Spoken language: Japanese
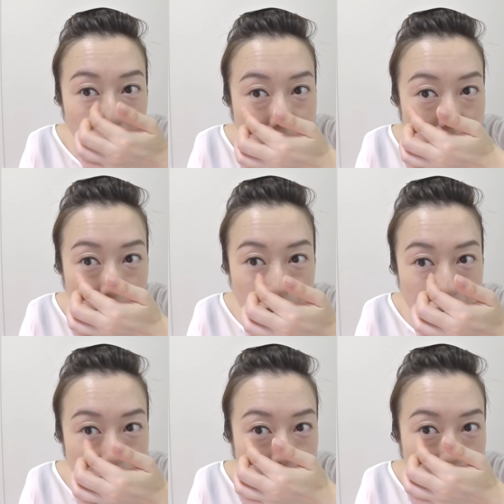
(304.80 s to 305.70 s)
またで
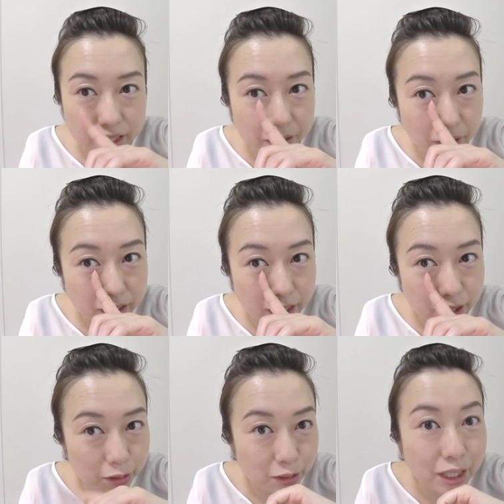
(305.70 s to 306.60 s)
すね際に
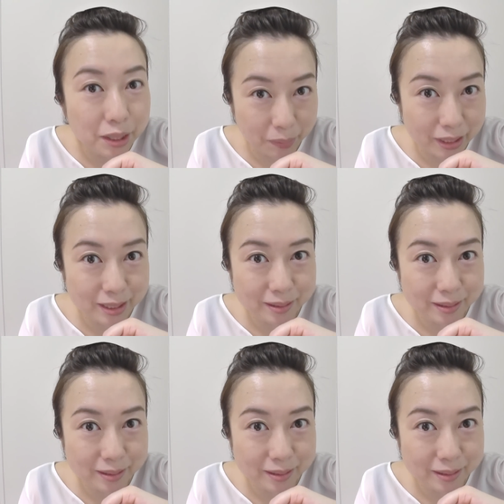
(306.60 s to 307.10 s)
塗っていきま